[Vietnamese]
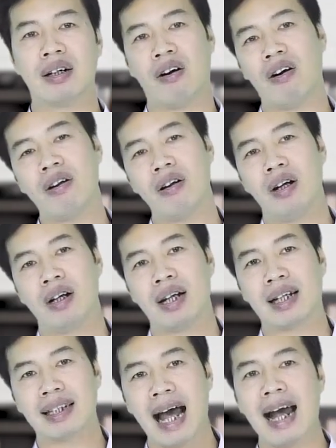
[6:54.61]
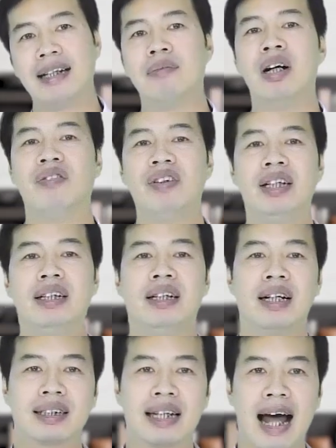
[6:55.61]
đó là tại bởi vì
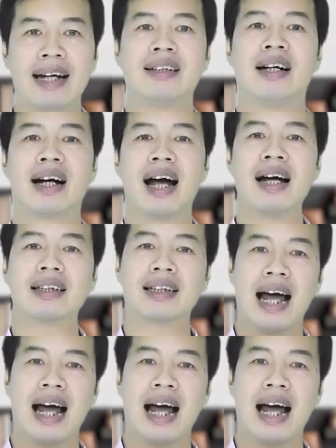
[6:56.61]
tại người khác